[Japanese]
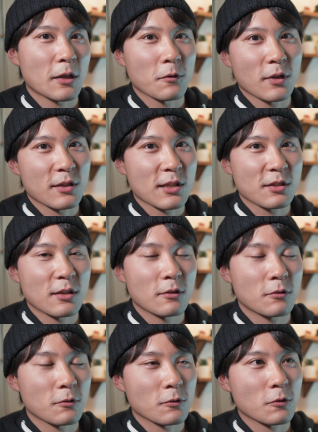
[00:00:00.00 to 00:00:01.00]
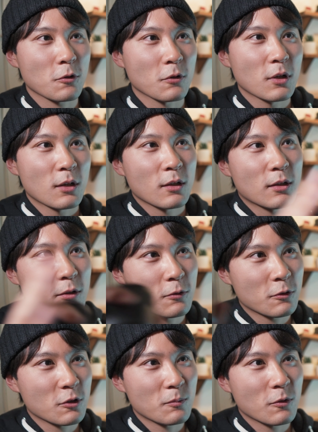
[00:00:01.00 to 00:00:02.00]
なので写真撮ると
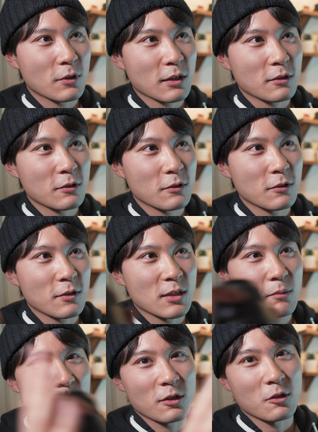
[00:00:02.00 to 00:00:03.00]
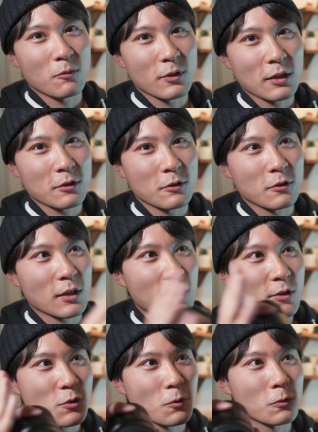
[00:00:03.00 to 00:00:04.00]
広くもなく狭くもなく、なん
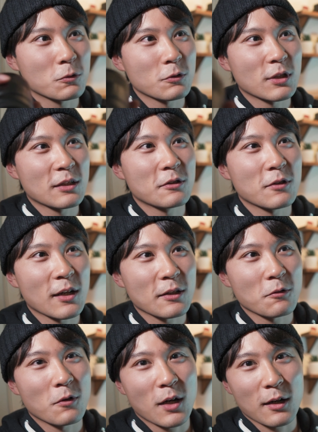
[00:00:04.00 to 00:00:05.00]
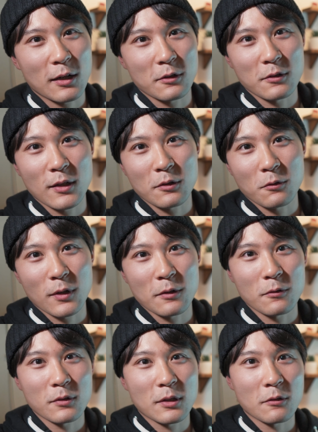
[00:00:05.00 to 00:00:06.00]
かちょうどいいぐらいの画角で撮れ
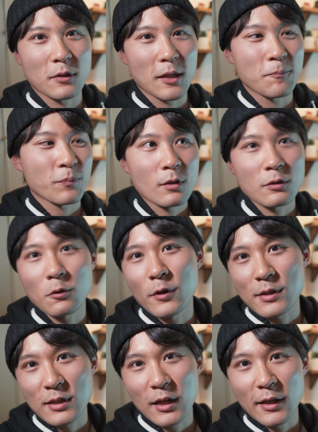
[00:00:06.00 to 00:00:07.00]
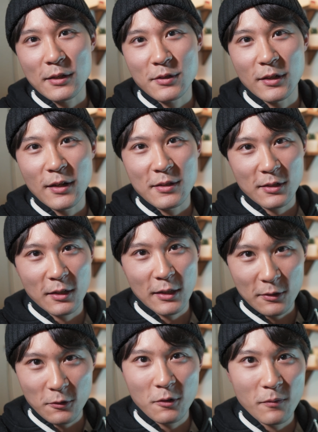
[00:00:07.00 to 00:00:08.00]
るっていうね、すごい使いやすいレンズか
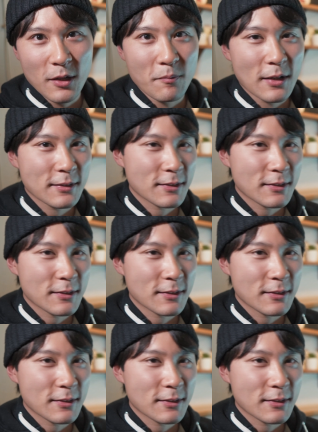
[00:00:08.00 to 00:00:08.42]
なと思いま